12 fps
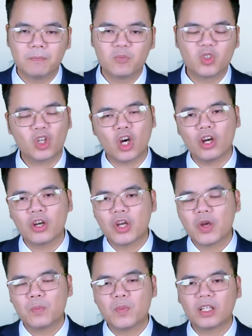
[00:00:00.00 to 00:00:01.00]
Do đó,
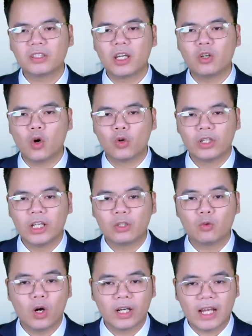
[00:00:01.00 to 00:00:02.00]
bước tiến ổn định
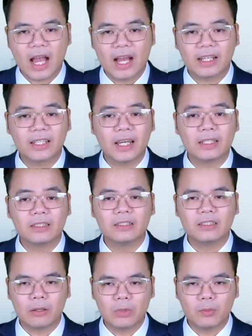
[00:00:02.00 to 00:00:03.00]
của Nga kể từ
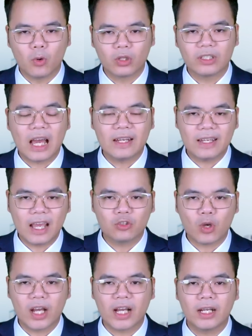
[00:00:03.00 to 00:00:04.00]
tháng 11 đã đe
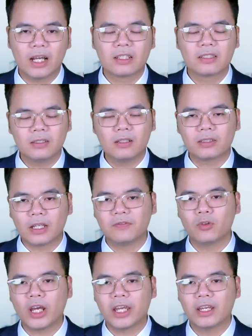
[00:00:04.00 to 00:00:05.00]
dọa khả năng giữ được thành
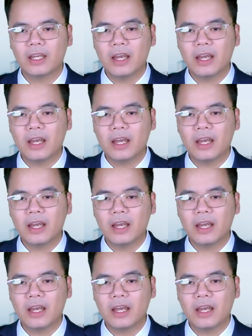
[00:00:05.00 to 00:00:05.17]
phố này